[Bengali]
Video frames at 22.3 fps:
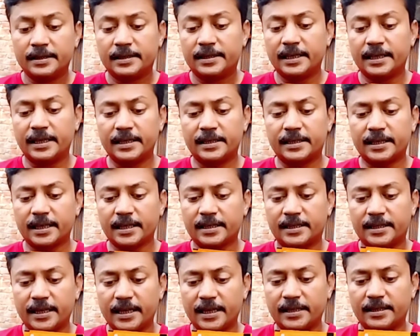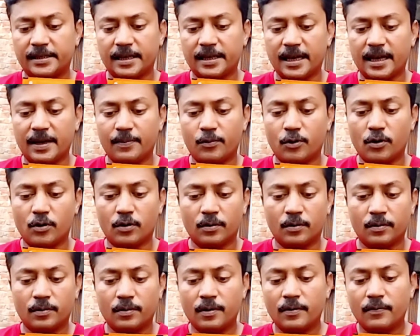চিকিৎসা শেষ এবং
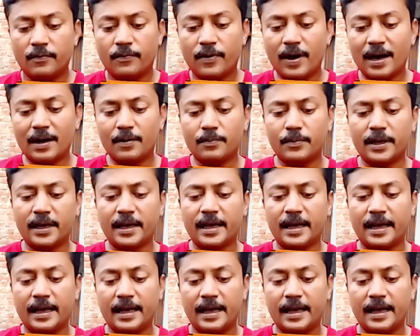ফার্মে